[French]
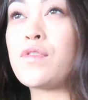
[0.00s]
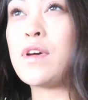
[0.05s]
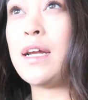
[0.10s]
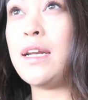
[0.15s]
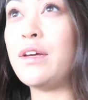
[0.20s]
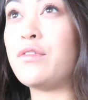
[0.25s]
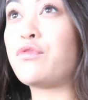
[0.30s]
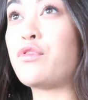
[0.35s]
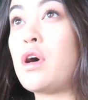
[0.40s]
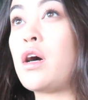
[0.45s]
je vais
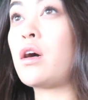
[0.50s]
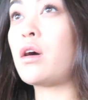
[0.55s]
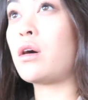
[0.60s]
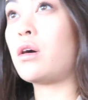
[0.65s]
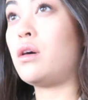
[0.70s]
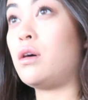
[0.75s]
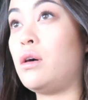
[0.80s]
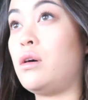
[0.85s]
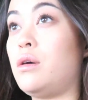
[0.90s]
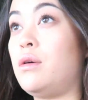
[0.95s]
aller voir
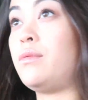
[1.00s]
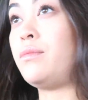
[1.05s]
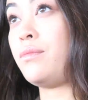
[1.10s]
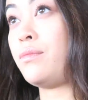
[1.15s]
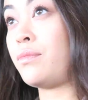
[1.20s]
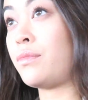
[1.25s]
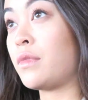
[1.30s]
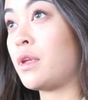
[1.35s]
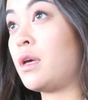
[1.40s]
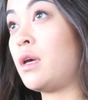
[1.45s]
euh,
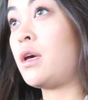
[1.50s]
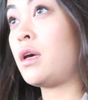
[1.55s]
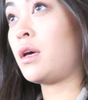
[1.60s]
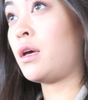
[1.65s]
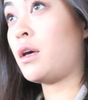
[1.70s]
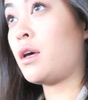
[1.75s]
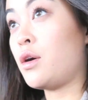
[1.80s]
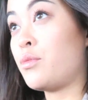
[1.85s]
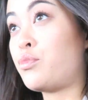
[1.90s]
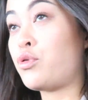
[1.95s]

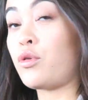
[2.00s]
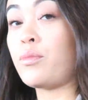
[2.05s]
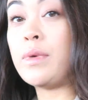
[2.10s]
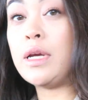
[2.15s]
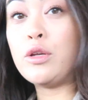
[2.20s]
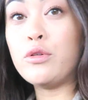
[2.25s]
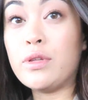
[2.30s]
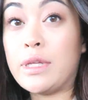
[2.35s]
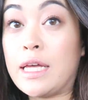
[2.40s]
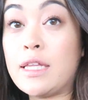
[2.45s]
pour
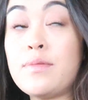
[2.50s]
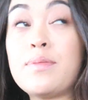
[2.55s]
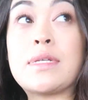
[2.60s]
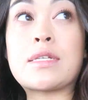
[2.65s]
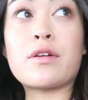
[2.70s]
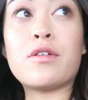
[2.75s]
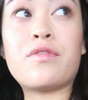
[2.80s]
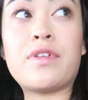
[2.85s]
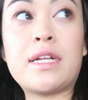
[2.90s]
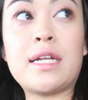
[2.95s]
mes lunettes
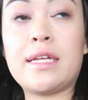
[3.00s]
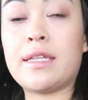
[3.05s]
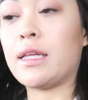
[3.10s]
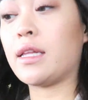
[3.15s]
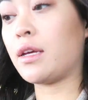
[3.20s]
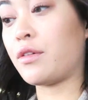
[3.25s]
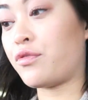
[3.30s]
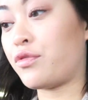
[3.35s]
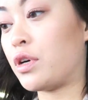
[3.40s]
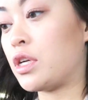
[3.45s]
parce qu'en fait la
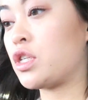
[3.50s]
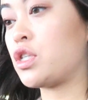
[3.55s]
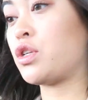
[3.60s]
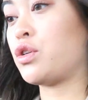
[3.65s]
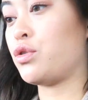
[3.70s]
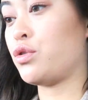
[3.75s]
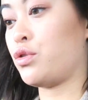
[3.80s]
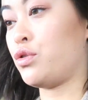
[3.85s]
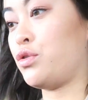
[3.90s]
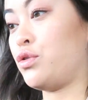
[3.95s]
dernière fois
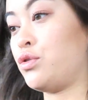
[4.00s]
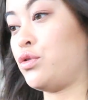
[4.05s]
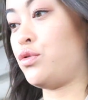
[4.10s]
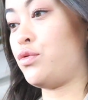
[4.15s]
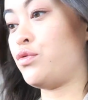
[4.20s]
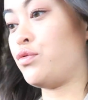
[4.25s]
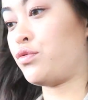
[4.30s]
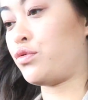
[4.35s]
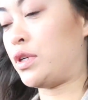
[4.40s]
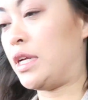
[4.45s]
je
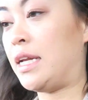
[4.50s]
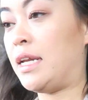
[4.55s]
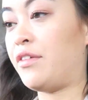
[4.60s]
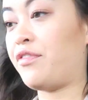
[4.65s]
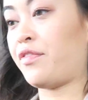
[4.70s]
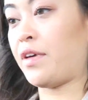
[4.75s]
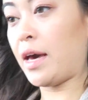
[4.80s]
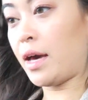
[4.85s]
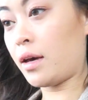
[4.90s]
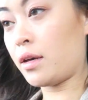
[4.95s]
voulais
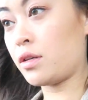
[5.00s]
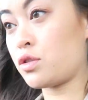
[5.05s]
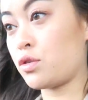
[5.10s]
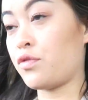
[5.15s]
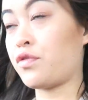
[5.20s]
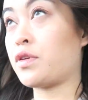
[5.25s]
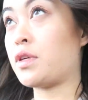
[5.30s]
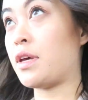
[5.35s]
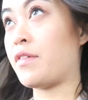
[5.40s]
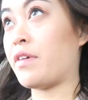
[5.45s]
les faire
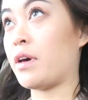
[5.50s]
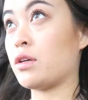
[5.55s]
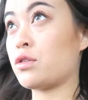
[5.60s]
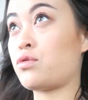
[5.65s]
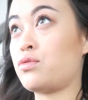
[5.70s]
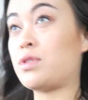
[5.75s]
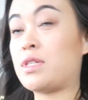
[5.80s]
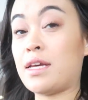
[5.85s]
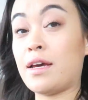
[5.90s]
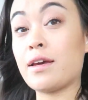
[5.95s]
sauf qu'il y avait un
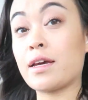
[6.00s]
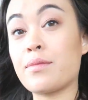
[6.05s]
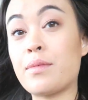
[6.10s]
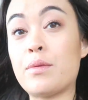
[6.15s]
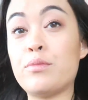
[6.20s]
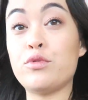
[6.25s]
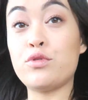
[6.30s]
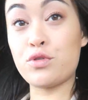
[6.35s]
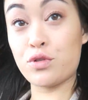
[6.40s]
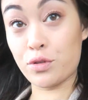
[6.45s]
souci avec
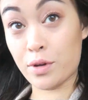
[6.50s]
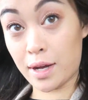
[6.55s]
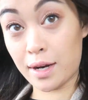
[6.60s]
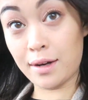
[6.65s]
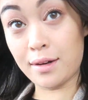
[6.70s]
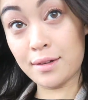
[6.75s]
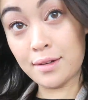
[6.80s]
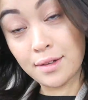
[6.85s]
ma mutuelle